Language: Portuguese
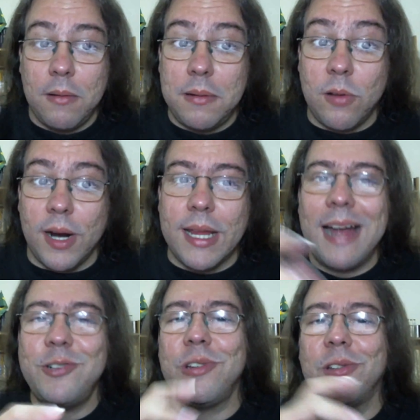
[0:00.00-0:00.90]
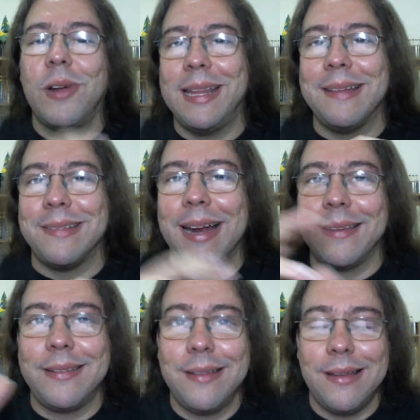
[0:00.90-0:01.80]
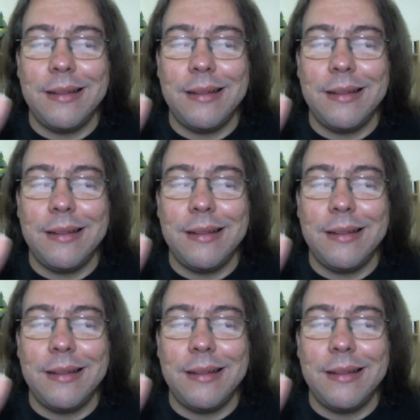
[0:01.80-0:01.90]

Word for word: história da arte ou história das artes?